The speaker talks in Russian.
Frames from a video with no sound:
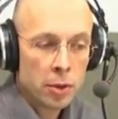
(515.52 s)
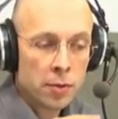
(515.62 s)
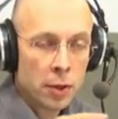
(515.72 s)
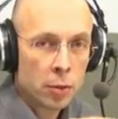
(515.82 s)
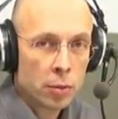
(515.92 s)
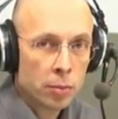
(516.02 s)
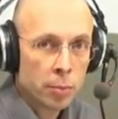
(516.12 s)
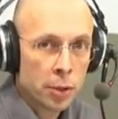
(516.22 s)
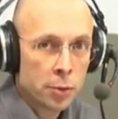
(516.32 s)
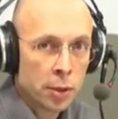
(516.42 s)
Сверху
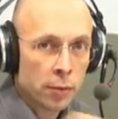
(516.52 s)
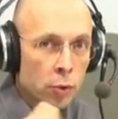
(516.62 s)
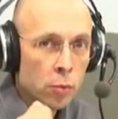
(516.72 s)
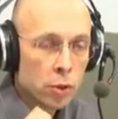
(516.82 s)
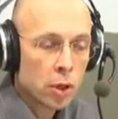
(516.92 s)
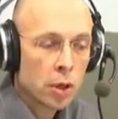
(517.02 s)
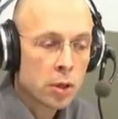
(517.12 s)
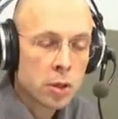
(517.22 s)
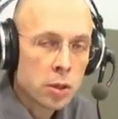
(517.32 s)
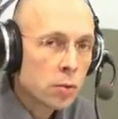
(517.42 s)
ползет автобус,
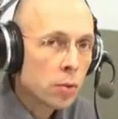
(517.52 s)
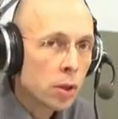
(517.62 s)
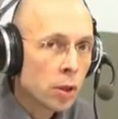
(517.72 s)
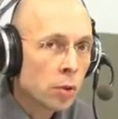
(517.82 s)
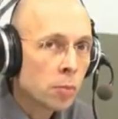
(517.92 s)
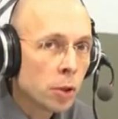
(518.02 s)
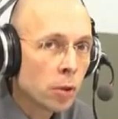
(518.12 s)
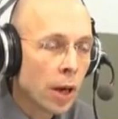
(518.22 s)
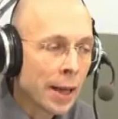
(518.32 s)
снизу идет метро.